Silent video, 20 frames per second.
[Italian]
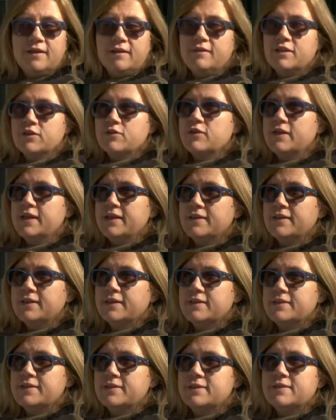tra virgolette
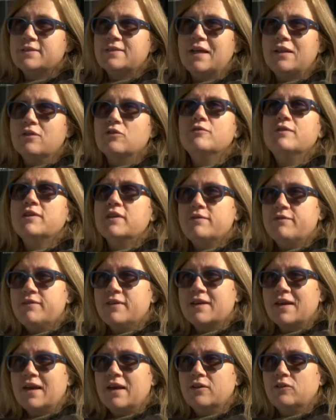che si stanno
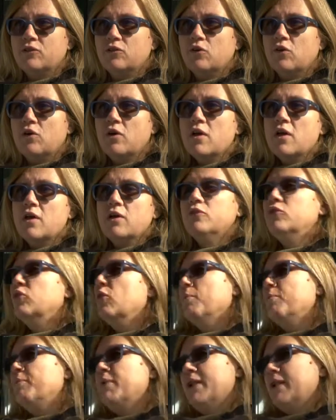verificando
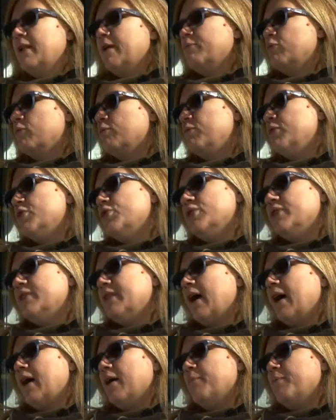non per la
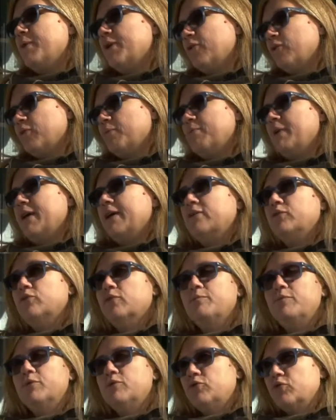pubblicità per
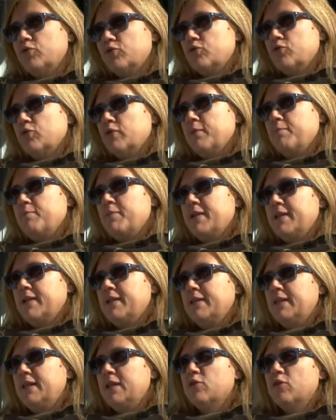Roberto piuttosto che per
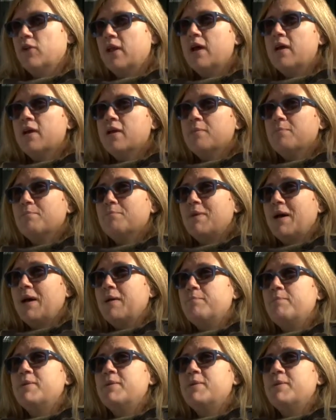l'edicola ma